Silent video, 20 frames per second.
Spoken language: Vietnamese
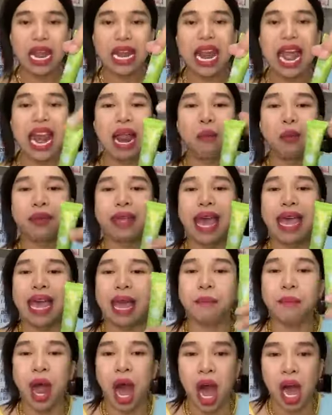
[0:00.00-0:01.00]
Đây là một chai
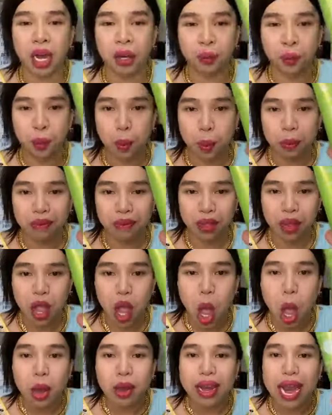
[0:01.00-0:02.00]
kem nền
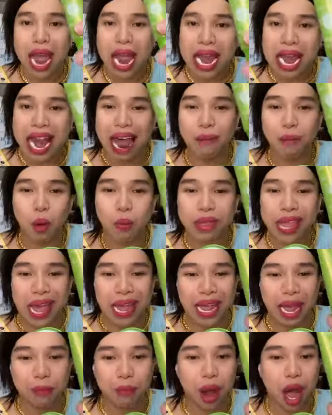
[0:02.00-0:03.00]
Đây là một chai
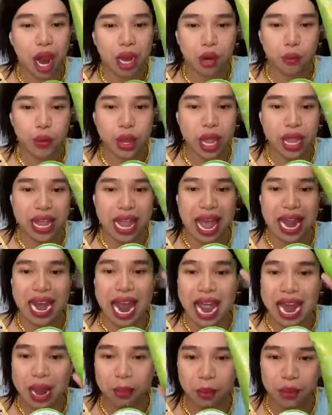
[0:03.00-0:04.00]
kem nền nha quý vị nha
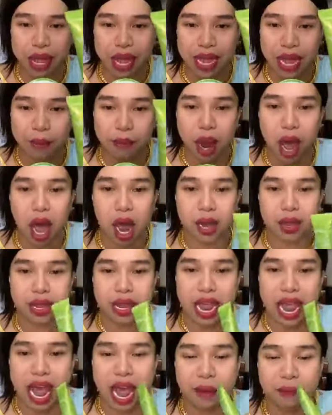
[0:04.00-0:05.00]
Đây là một chai kem nền
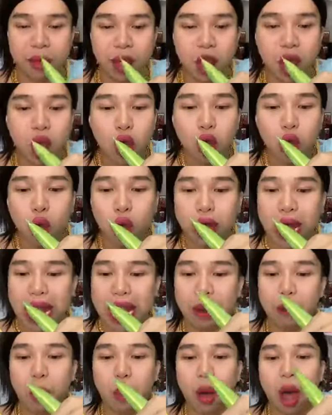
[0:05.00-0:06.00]
nha Còn đây
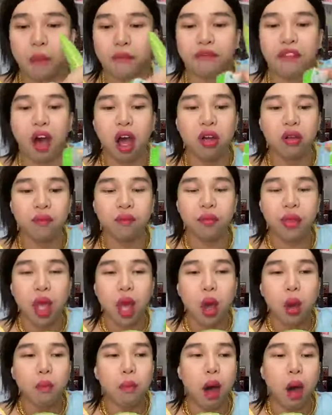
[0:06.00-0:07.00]
là một hộp phấn
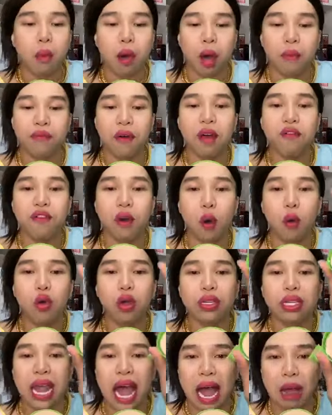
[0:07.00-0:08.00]
Một hộp phấn phụ
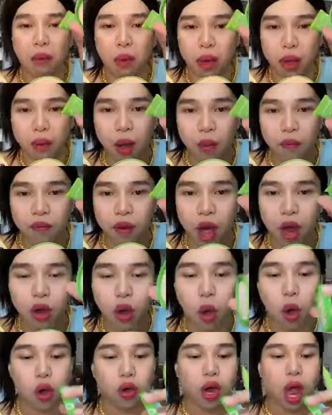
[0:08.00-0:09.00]
có tặng một cái bông phấn
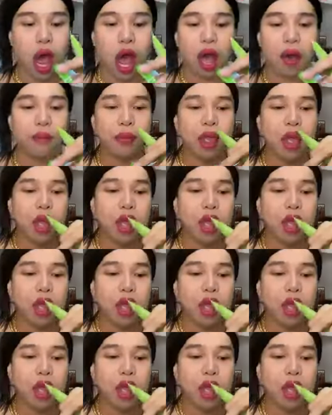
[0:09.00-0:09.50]
luôn Đó